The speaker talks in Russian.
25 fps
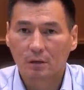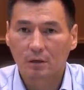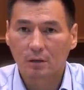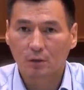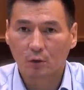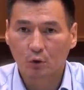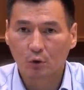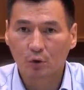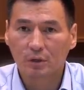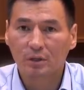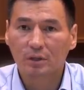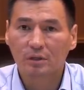
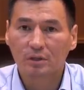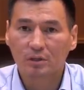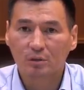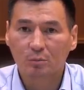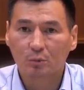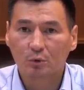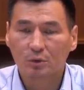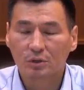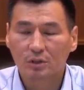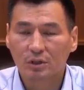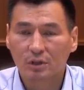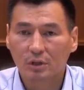Но это не
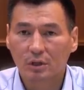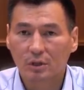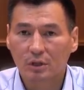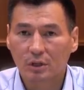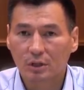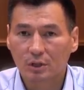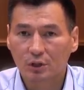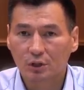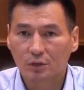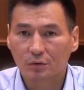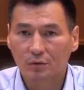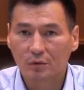смутило
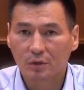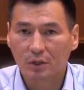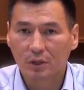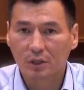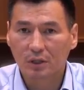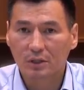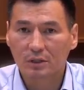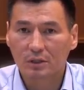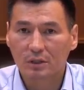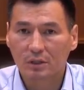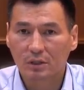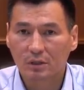нашего
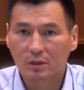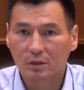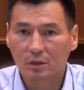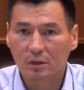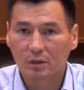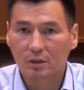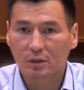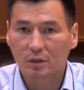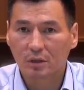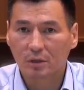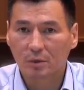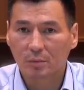лидера
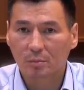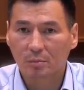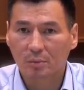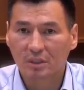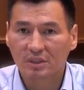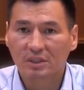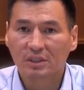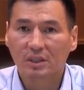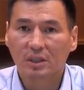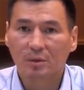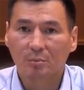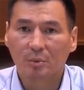
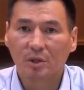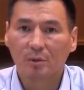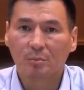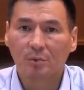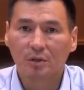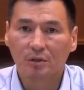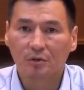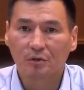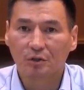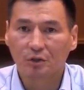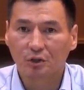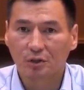Басан
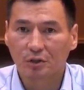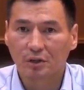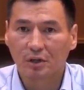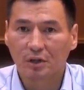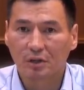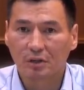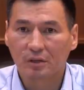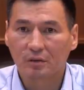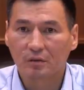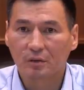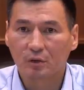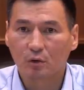Бадминовича
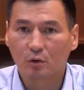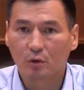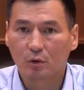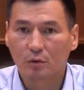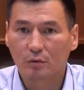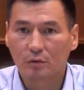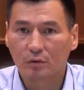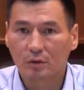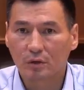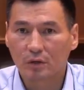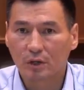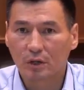
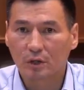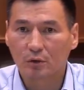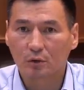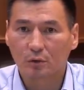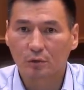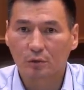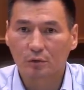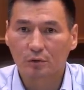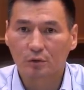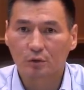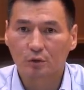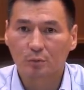Городовикова,
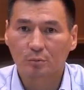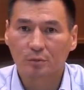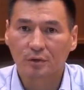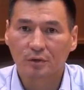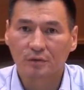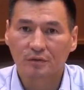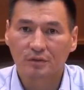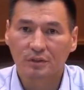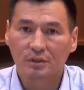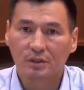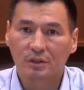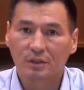который
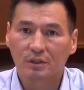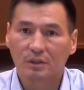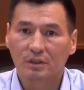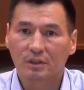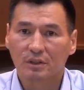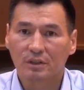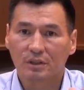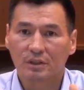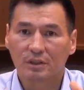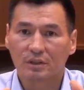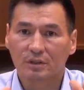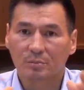сумел
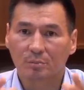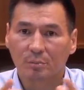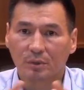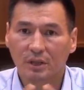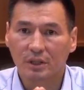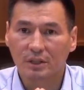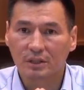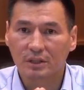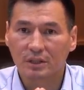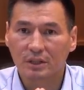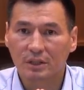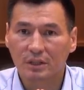всех
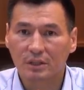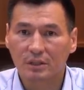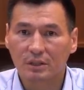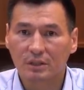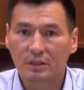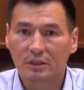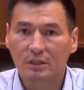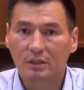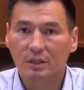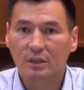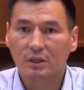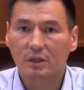
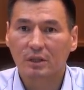сплотить,